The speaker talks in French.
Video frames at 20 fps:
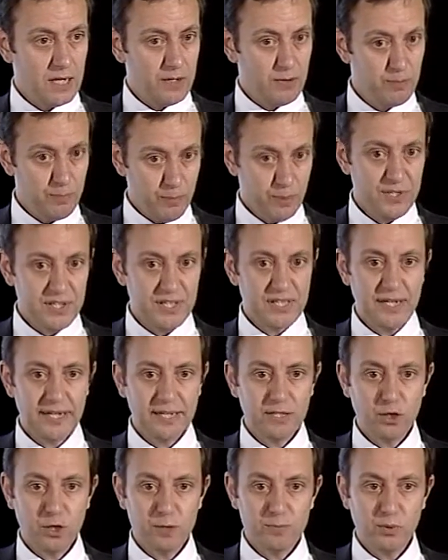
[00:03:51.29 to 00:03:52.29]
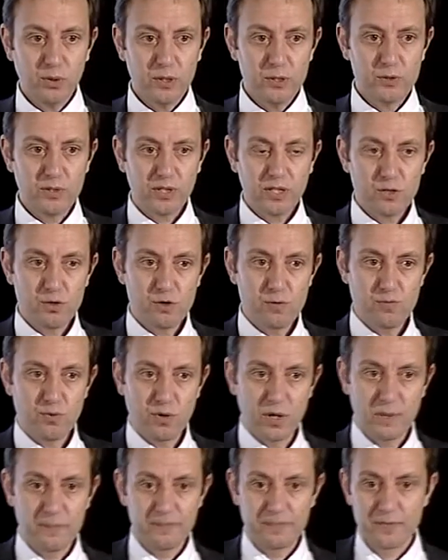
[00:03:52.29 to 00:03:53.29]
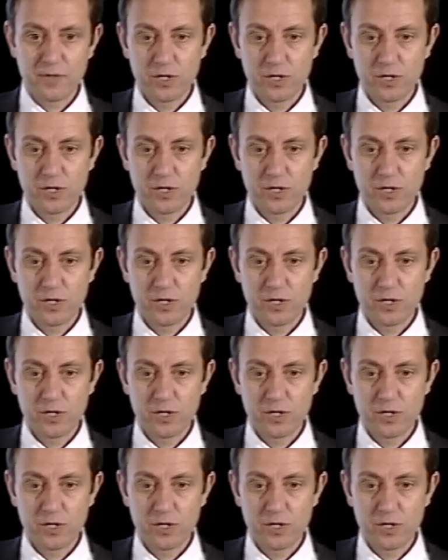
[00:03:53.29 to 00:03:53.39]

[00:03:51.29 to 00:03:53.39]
Une petite anecdote pour illustrer ce point.